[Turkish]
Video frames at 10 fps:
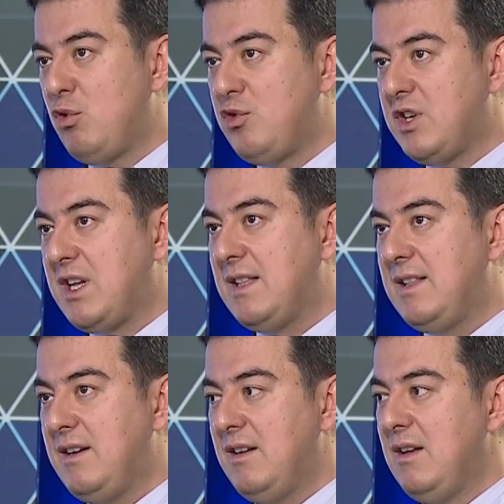petrol
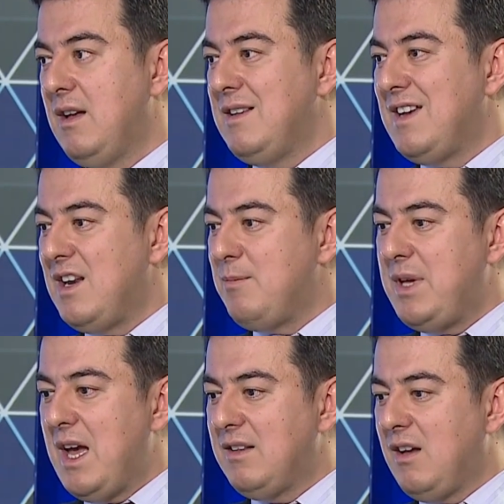şirketleri
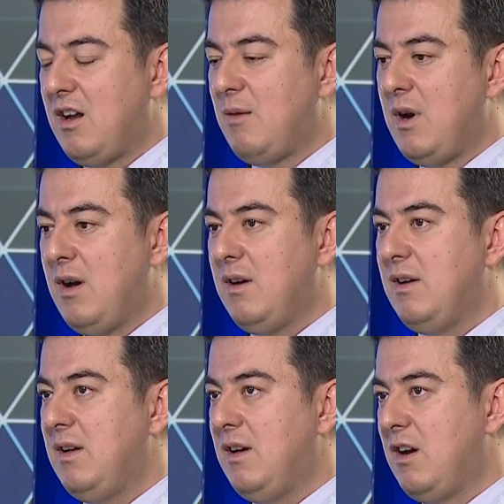yani bir yerde arama
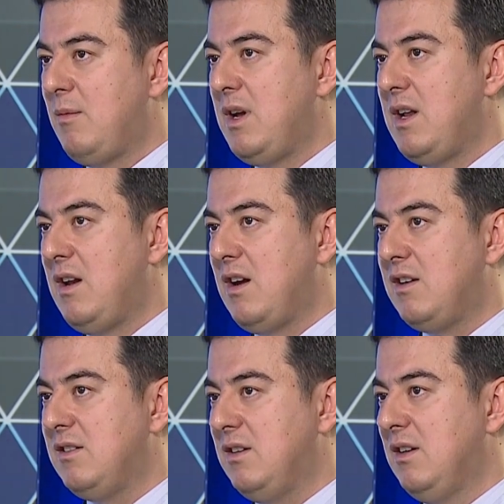e, arama ile
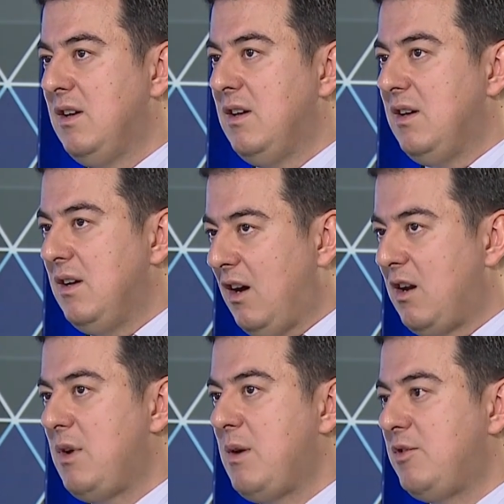alakalı e,
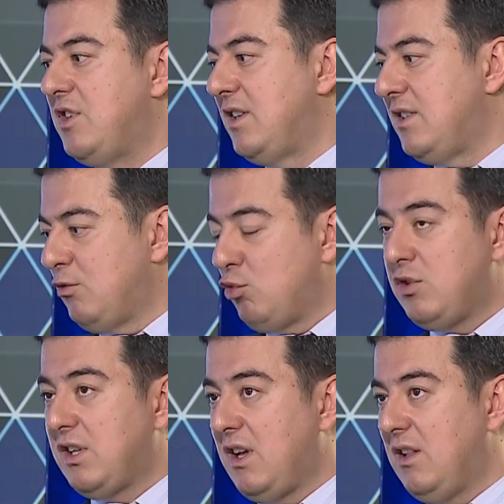arama yapacağız,
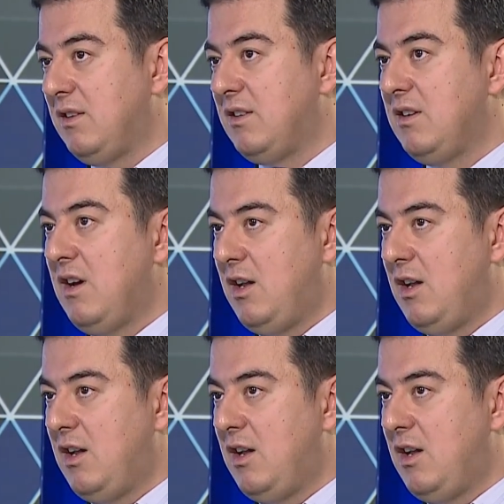ruhsat aldık.